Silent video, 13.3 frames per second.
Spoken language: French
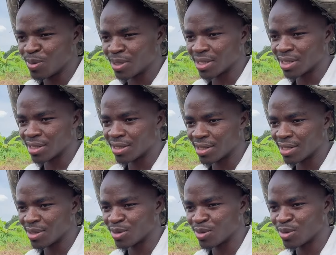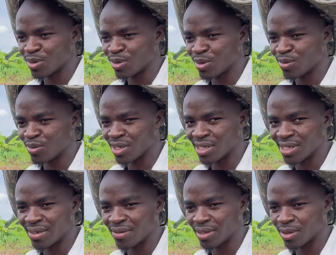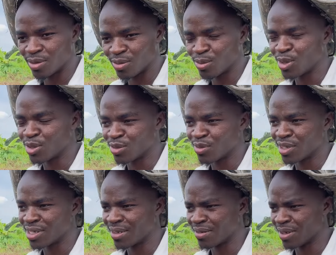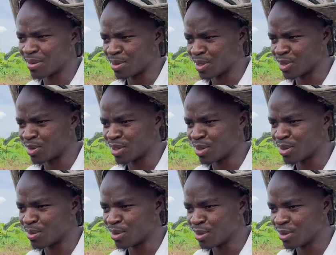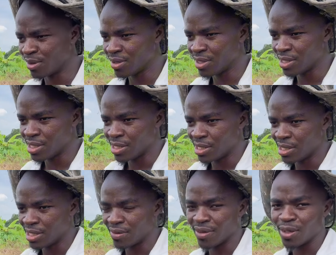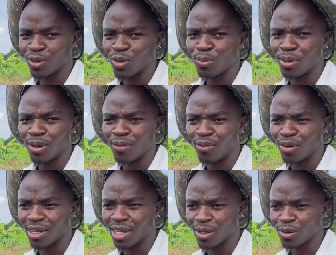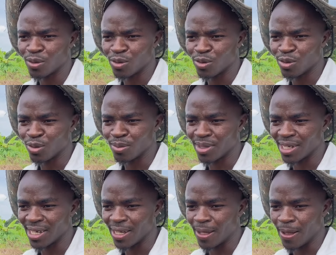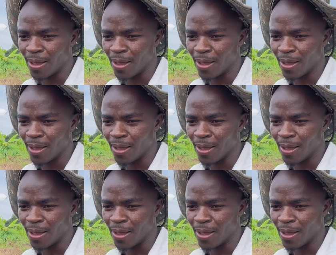parce que c'est quelque chose que moi je voulais déjà faire personnellement. C'est vrai que nos parents font de l'agriculture, mais